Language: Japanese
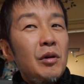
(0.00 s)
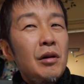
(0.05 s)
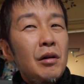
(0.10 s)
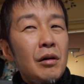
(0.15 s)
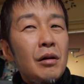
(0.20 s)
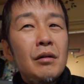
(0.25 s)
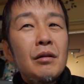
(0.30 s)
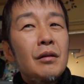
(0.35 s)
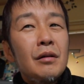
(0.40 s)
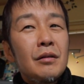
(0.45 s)
う
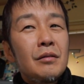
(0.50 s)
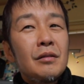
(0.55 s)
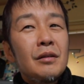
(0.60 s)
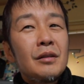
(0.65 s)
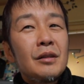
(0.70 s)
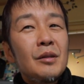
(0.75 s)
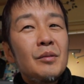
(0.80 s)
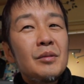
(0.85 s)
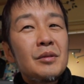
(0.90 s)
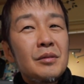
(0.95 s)
分からなくなっ
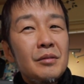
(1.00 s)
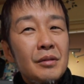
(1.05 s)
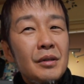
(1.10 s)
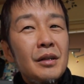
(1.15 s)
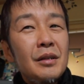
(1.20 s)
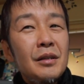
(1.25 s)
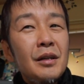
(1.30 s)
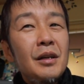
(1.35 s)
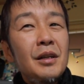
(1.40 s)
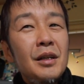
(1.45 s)
てきますけどね
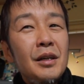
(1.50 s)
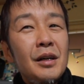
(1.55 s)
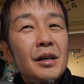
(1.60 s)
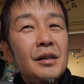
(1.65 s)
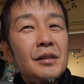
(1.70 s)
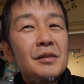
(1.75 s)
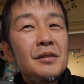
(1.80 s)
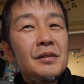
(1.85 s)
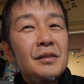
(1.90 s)
何が